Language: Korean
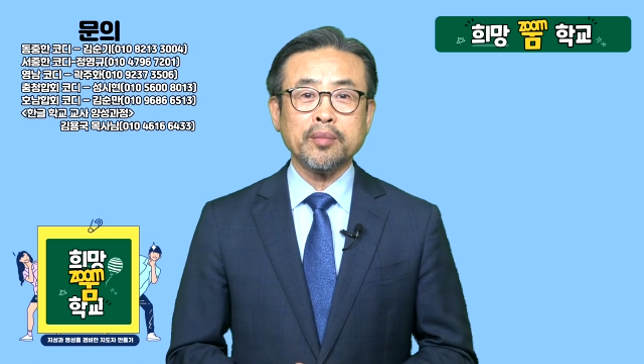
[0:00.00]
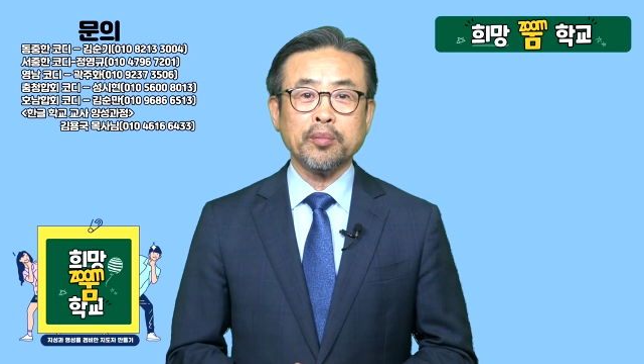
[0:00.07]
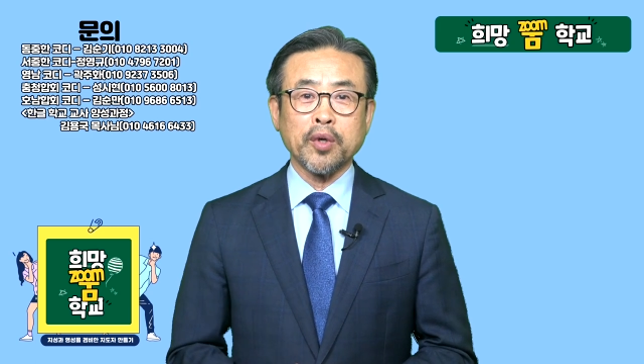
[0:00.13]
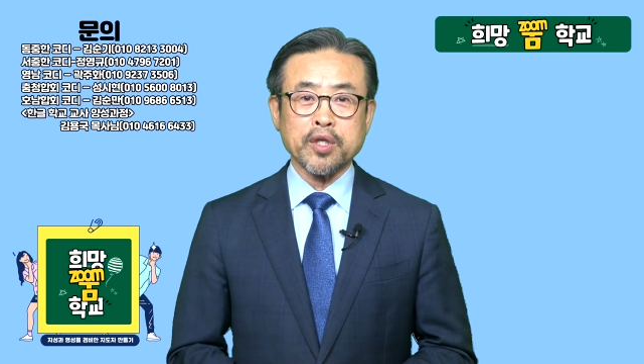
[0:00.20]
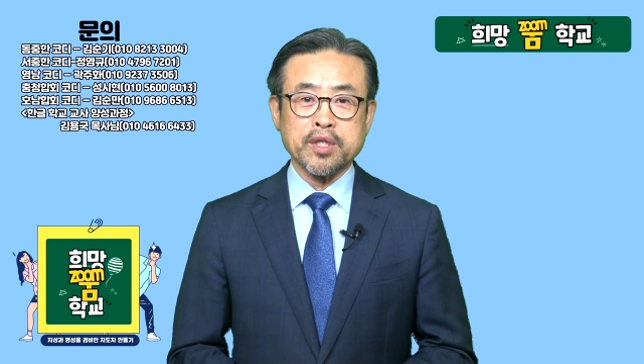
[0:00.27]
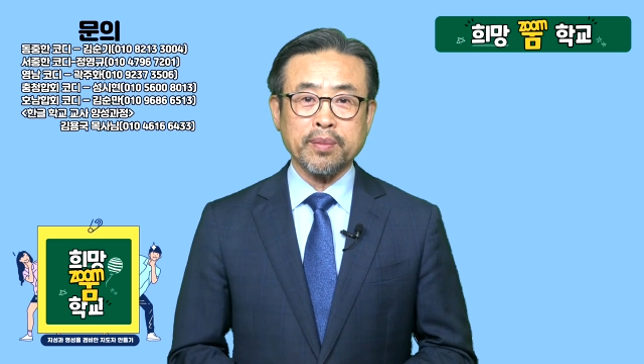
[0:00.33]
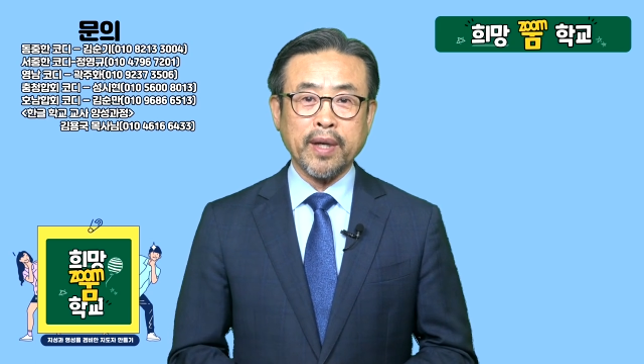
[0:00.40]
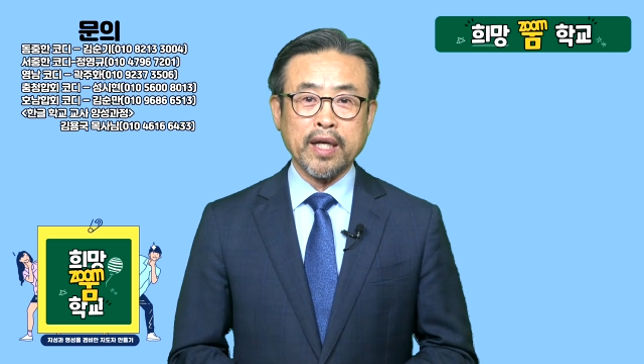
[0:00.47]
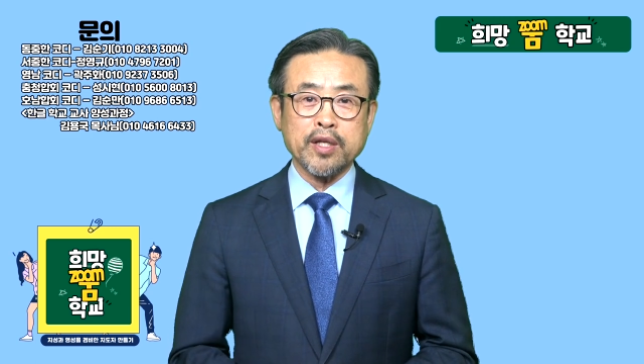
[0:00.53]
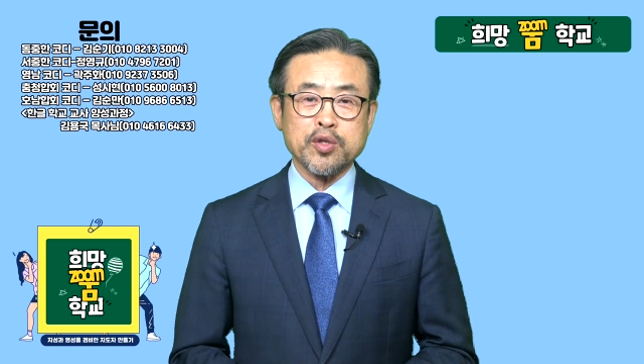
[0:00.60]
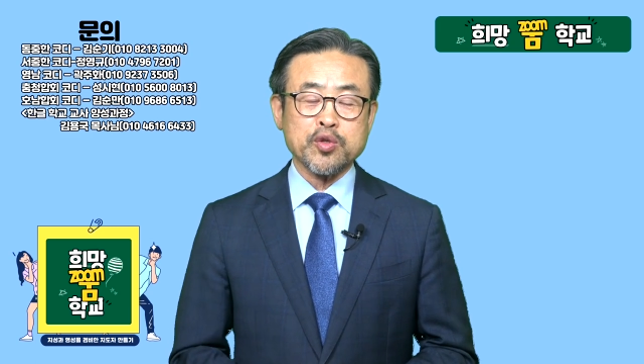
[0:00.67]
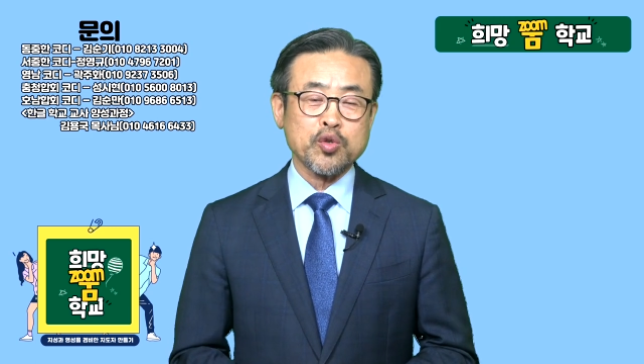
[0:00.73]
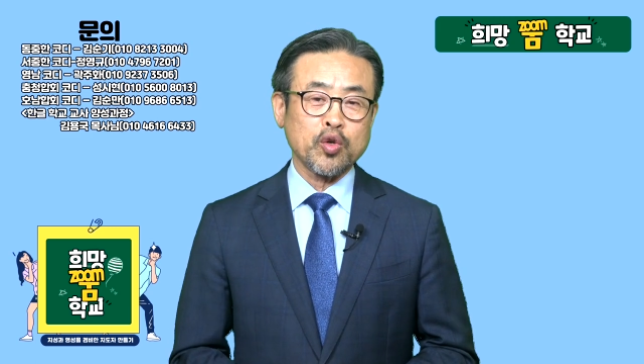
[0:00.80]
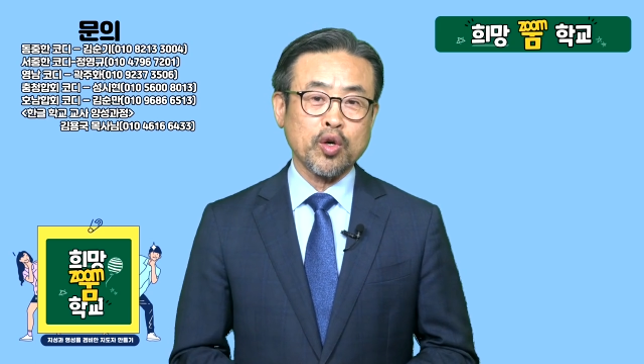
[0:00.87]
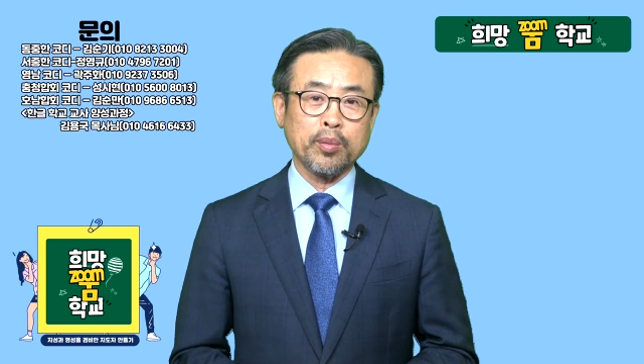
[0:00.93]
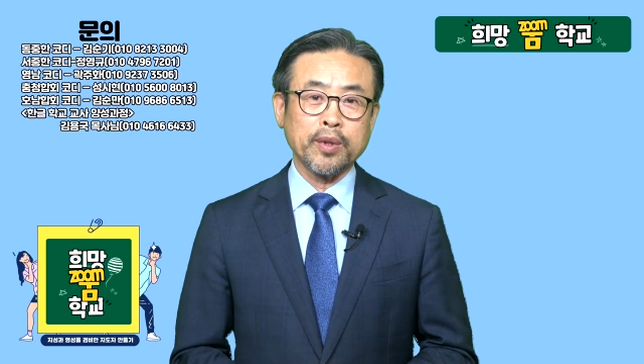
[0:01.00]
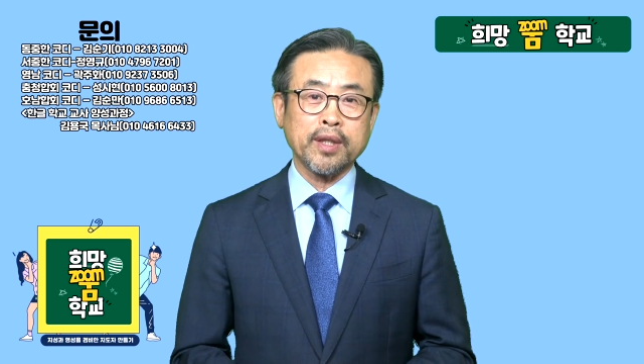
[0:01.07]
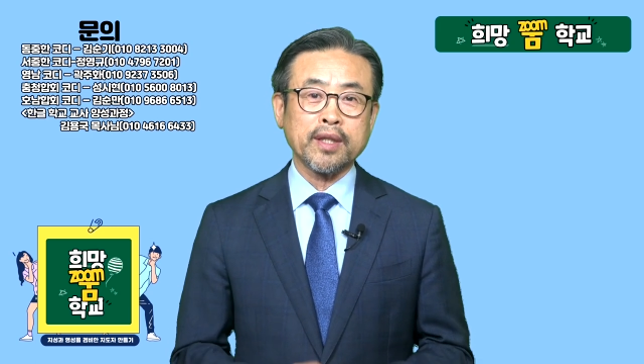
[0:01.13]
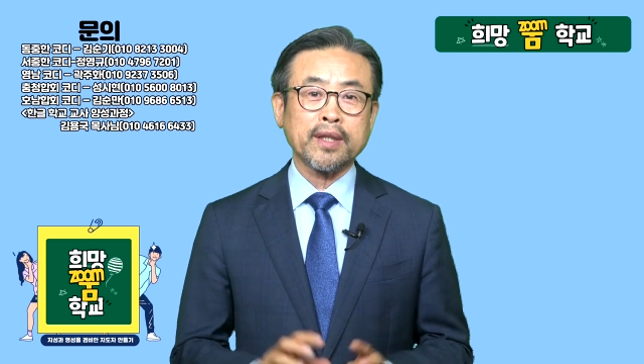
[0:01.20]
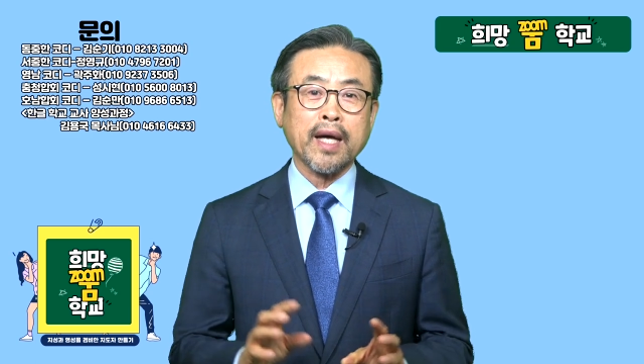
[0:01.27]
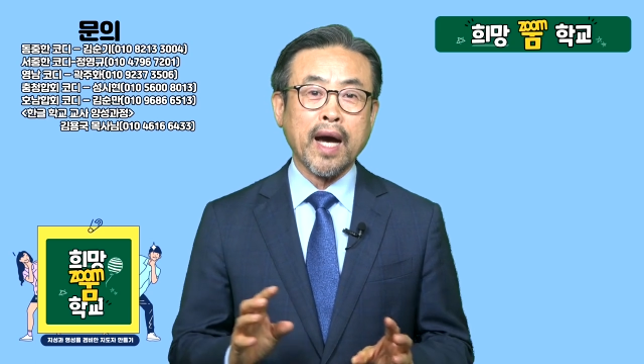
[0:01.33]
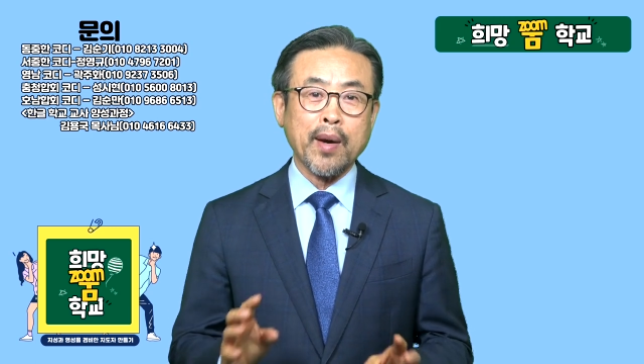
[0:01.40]
모집하는
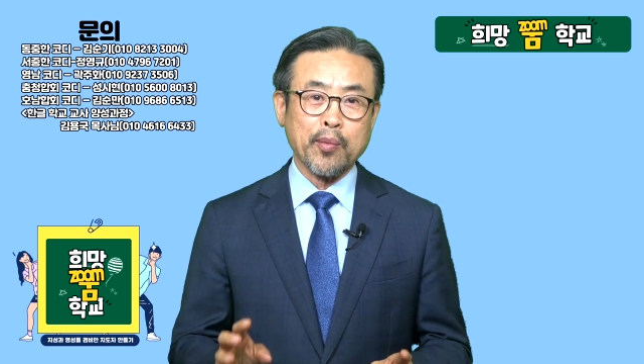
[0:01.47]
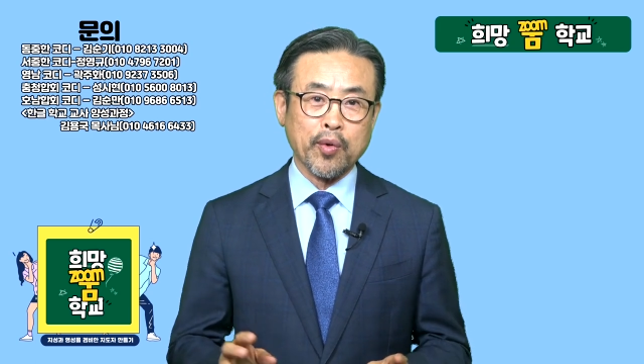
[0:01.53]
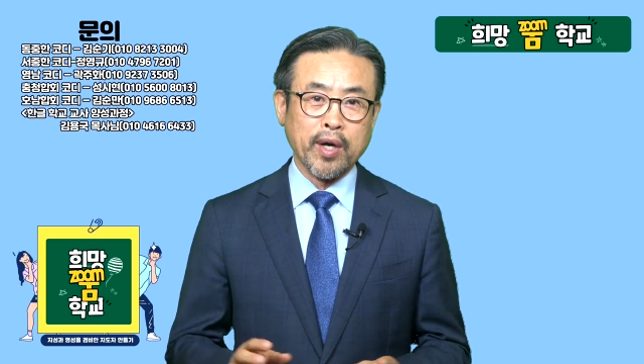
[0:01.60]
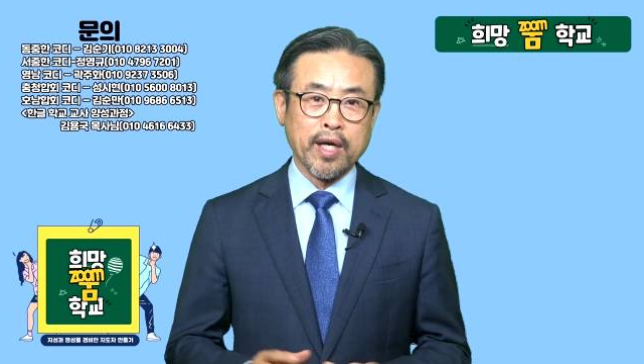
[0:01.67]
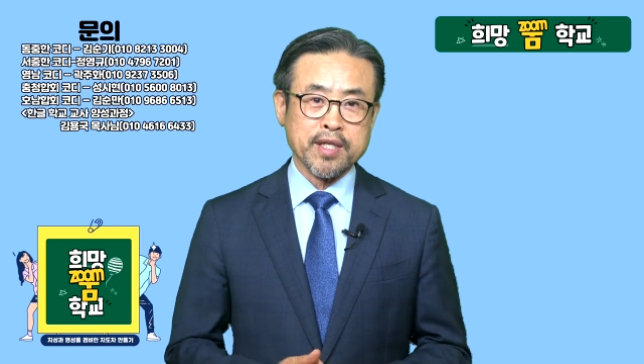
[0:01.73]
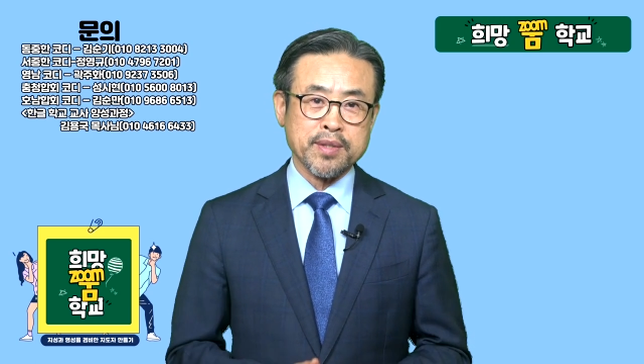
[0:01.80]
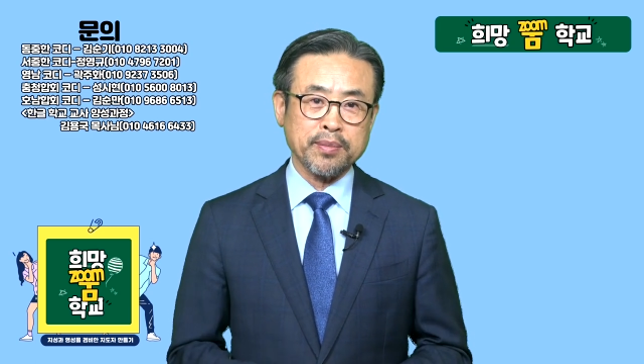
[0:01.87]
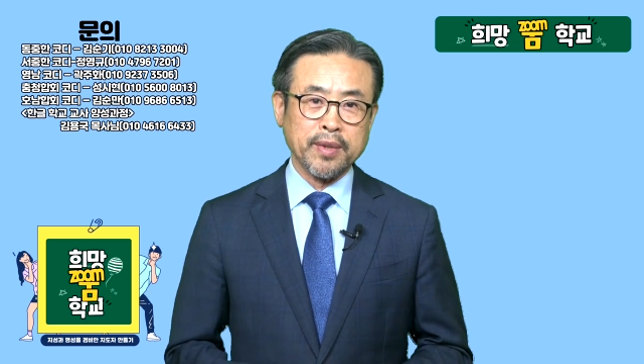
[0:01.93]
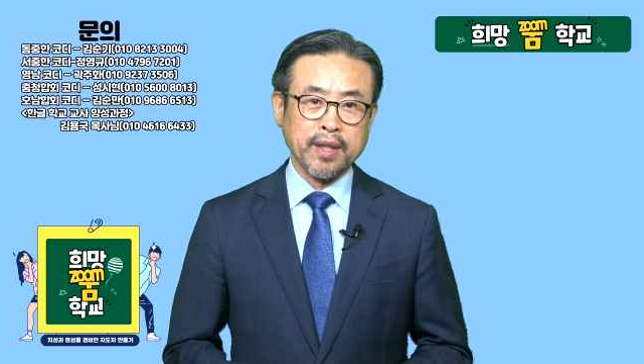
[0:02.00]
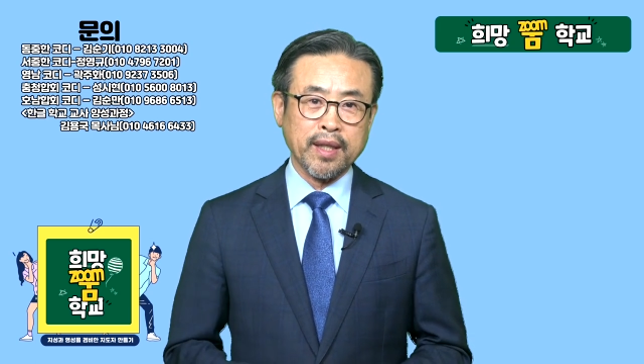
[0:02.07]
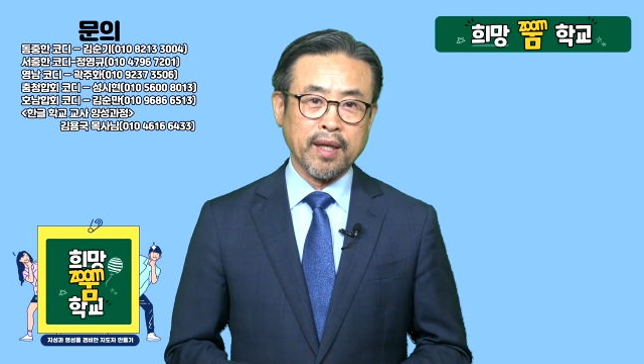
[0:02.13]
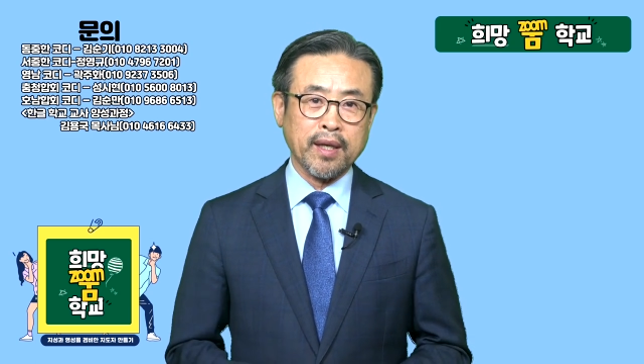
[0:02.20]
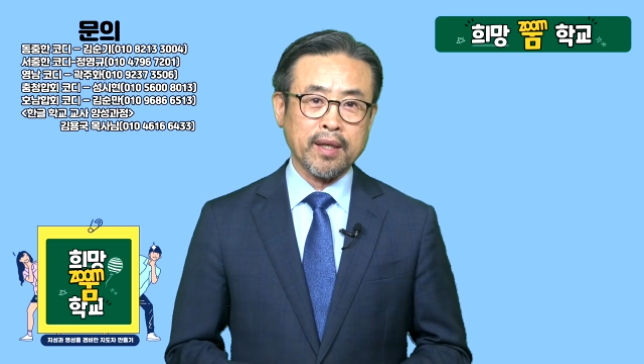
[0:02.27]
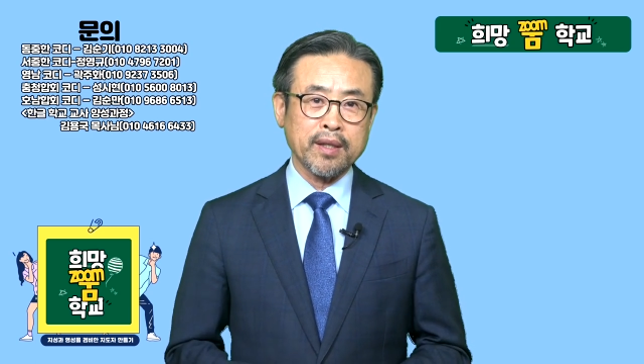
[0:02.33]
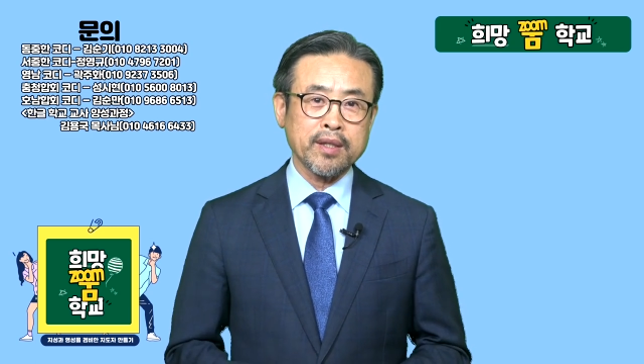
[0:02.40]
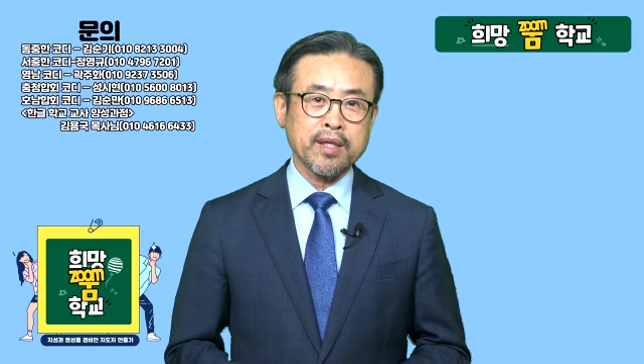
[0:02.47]
수업은 다음과 같습니다.